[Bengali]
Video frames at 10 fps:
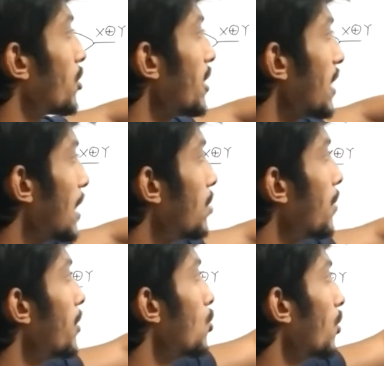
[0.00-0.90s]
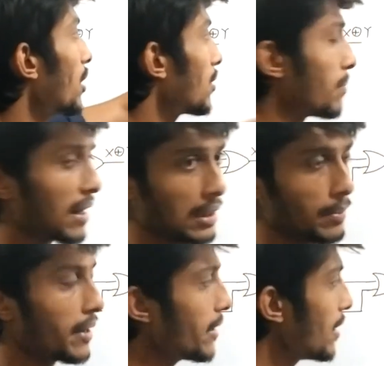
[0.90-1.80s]
করে এভাবে নর্গেট বানাতে
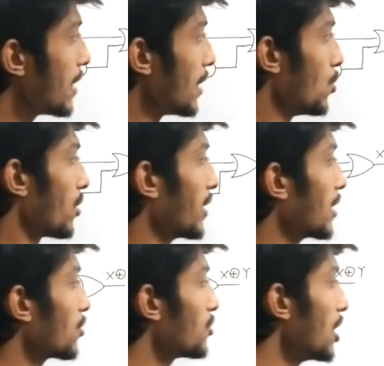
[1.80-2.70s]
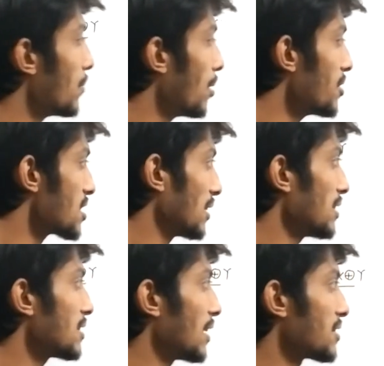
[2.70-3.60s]
পারি নর্গেটকে যদি এভাবে
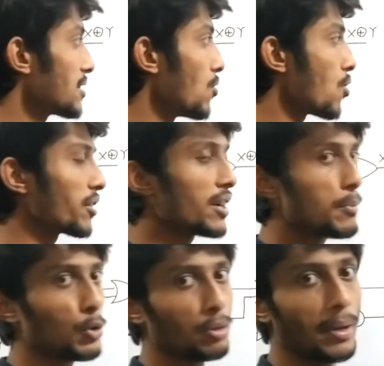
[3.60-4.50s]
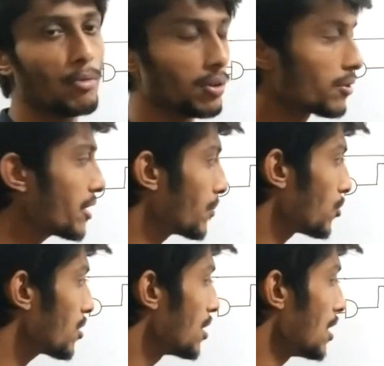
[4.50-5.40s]
সাজাই তাহলে সেটা অরগেটের মতো ব্যবহার করে
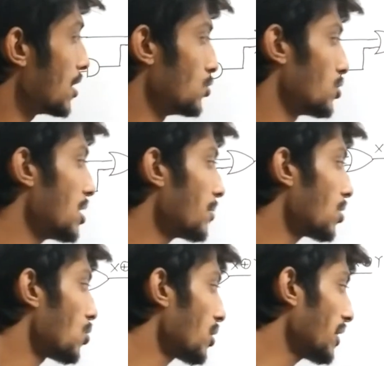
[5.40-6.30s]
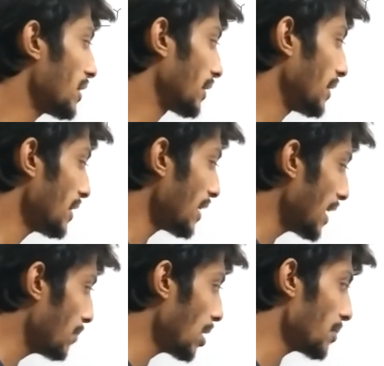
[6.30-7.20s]
এবং যদি আমরা নর্গেটকে
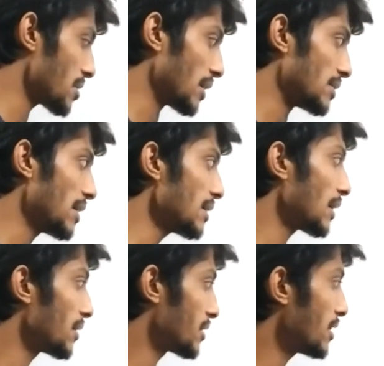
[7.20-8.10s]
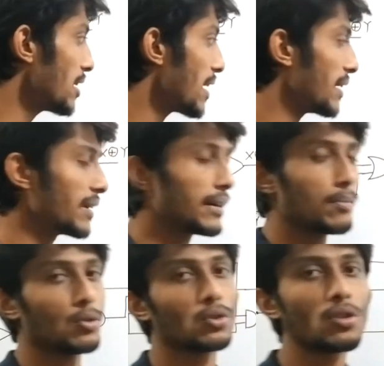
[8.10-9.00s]
এইভাবে সাজাই তাহলে সেটা অ্যান্ড গেটের
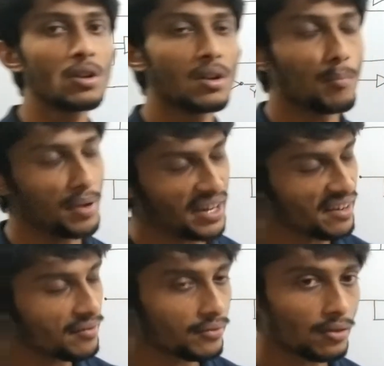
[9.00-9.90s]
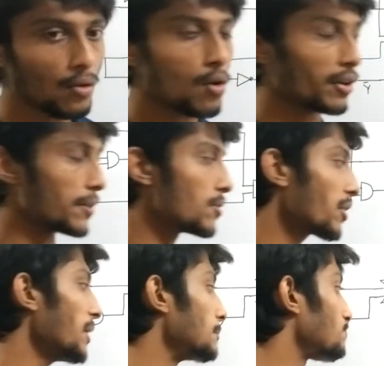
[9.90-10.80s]
মতো বিহেভ করে ওকে